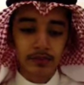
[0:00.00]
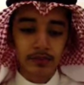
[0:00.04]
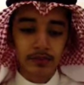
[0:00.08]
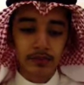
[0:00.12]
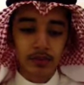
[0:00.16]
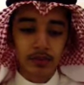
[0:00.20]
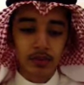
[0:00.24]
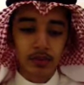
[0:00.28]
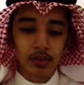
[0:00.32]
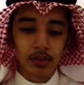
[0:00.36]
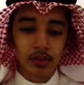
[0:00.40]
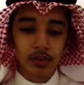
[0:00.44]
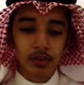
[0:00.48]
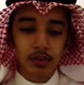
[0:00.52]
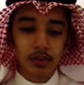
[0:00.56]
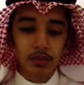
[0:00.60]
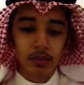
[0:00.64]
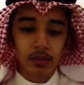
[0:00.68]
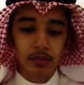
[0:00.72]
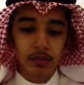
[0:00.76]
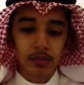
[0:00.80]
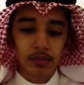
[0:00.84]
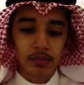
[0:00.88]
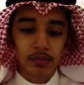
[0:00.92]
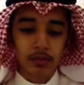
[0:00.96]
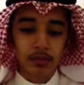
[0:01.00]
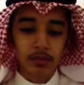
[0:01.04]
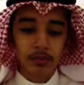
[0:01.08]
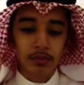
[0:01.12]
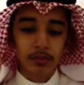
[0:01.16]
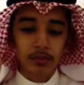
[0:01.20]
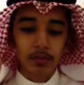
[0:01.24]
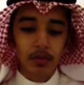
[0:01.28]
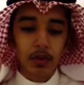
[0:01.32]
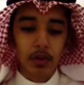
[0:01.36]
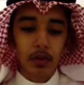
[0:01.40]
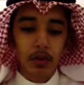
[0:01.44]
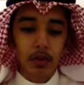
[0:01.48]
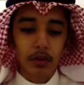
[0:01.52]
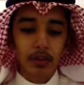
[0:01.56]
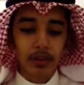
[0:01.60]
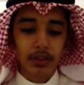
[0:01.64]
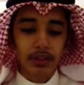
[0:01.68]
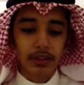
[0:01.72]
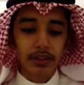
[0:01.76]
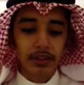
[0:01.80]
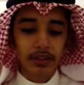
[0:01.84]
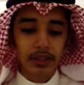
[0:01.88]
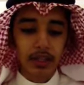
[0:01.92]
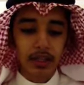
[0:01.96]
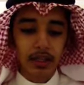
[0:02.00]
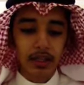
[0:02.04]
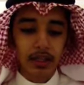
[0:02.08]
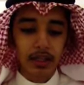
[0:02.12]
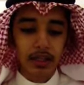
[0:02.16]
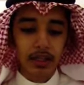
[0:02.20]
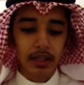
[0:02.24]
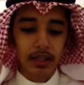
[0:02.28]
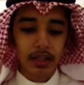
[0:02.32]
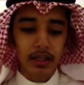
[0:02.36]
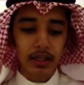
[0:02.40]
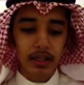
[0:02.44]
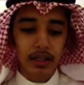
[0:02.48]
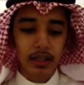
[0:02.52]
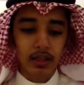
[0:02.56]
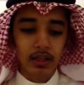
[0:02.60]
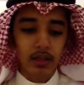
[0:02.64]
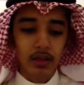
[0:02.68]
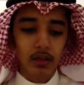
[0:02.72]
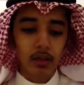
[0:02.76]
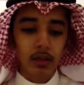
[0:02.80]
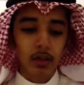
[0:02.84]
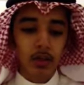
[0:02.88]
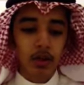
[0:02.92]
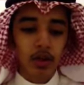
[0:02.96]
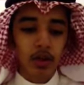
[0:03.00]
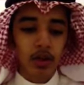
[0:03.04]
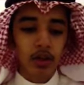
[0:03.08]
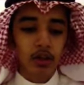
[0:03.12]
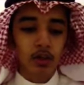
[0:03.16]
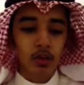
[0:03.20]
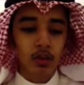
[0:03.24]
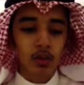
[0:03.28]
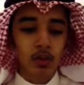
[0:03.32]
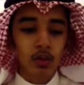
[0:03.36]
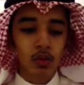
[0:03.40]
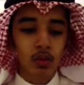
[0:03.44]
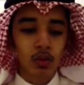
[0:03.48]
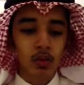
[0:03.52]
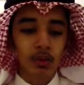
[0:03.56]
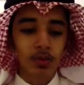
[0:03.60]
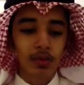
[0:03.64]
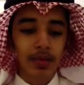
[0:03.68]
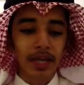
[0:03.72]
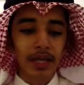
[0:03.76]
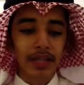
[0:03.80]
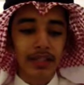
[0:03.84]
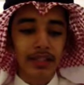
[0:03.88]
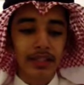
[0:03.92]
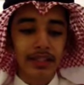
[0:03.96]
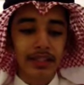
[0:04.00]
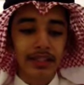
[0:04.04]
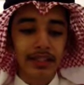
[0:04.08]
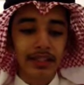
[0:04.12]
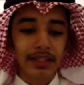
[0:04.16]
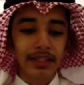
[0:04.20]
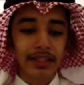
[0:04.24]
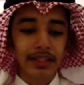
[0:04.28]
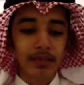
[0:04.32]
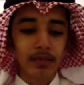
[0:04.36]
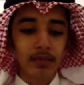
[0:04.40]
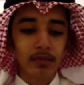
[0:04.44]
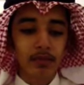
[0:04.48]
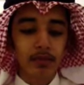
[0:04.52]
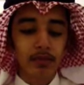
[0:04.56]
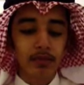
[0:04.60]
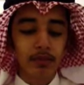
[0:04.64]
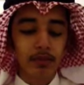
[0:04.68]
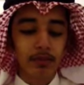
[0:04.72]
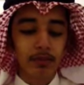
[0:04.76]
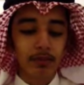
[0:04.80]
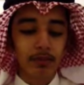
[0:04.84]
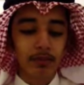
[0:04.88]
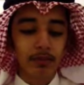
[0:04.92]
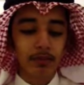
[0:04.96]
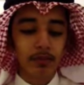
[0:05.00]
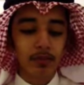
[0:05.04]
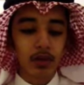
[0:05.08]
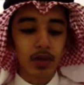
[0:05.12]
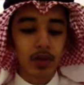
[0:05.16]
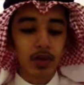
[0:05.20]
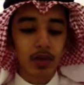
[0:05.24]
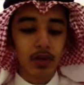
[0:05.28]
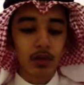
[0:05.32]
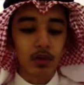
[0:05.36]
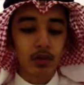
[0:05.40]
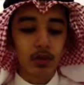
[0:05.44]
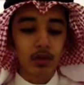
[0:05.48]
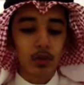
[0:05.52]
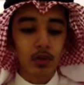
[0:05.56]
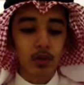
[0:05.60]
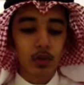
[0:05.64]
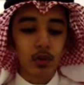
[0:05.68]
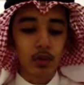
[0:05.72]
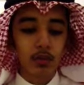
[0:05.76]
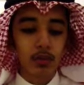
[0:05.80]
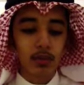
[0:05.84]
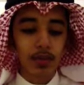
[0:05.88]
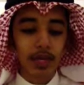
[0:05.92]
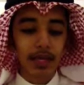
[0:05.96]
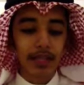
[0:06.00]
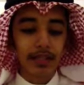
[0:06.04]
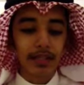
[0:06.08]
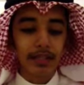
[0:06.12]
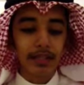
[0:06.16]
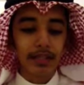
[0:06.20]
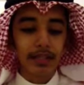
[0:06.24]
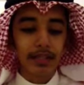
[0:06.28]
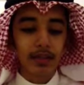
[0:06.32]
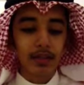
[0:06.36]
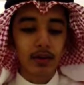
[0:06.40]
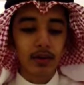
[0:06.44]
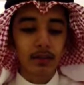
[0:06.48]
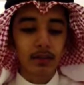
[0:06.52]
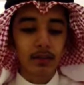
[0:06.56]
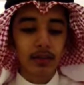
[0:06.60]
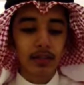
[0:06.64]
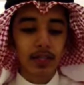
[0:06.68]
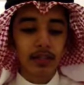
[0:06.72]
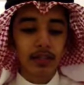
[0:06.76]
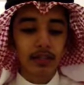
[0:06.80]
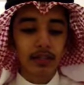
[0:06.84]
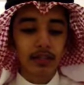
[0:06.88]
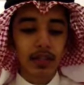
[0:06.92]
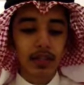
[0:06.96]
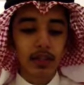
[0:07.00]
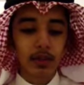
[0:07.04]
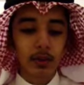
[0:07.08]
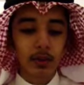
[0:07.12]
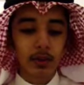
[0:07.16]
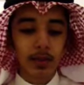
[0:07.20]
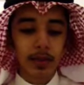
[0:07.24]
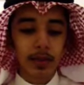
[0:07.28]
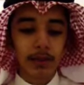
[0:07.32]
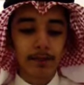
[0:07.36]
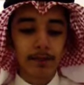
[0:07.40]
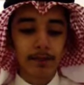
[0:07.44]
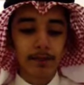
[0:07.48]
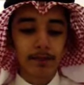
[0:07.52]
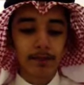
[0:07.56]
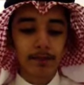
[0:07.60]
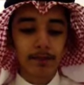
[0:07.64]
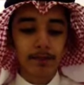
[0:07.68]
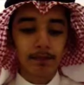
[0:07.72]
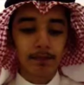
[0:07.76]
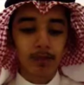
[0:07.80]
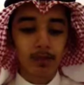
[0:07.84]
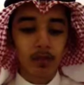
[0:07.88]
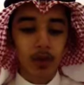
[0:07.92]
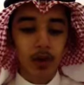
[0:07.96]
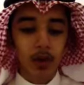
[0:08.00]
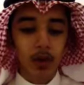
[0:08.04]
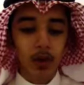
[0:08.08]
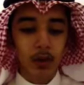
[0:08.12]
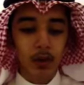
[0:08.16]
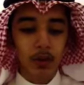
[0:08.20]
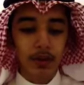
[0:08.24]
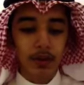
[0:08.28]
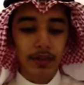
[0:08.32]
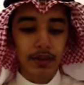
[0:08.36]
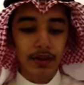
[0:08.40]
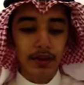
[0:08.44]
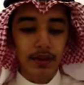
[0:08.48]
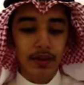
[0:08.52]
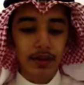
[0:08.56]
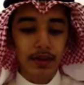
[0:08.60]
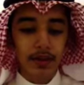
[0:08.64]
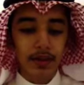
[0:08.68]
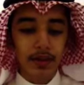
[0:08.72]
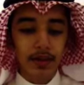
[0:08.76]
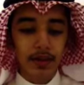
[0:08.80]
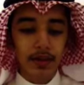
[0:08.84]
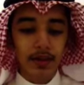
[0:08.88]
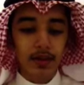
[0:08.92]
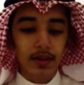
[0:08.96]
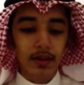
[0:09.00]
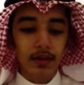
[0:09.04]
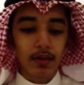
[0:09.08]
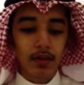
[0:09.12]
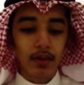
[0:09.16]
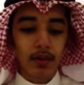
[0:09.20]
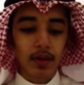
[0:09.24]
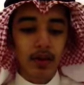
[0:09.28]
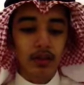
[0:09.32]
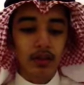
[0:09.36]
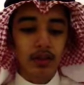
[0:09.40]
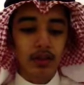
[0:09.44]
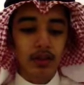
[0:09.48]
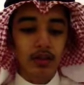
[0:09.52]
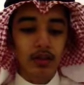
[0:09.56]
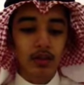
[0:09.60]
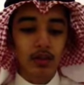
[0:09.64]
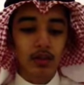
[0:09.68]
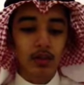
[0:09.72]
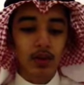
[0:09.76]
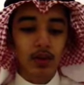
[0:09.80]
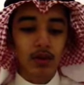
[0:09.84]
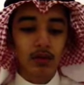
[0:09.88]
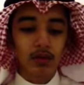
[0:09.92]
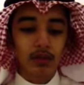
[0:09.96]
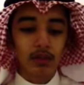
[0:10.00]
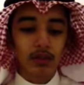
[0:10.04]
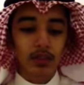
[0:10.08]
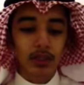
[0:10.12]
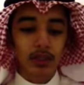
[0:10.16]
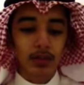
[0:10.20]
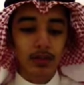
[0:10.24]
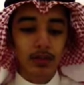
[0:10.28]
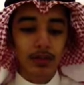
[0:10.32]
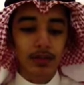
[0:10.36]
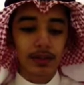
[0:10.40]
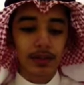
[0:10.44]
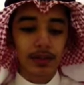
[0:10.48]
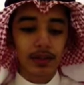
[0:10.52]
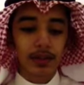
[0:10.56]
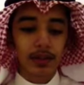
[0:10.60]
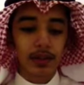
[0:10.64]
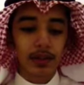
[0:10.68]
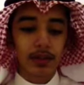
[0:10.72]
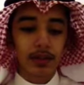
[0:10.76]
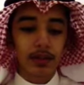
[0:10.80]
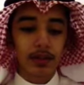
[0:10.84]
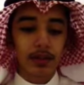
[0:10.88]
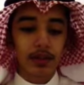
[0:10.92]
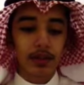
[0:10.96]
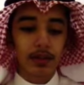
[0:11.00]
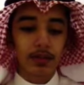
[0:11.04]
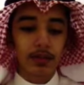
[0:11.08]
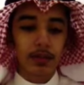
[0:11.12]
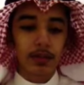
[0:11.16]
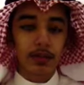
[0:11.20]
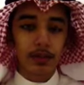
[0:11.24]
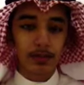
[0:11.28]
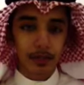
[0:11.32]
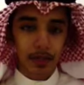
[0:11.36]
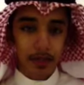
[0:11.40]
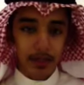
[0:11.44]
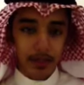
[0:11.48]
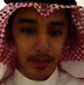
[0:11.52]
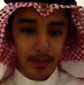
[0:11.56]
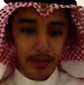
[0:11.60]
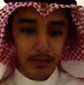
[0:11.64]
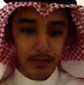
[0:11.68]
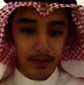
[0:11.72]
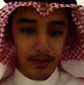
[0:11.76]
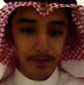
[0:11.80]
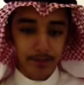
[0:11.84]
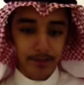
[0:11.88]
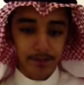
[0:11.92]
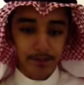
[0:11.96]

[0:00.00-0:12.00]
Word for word: ولعموم قوله تعالى ولا تلقوا بأيديكم ولا تلقوا بأيديكم إلى التهلكة وقوله ولا تقتلوا أنفسكم إن الله كان بكم رحيما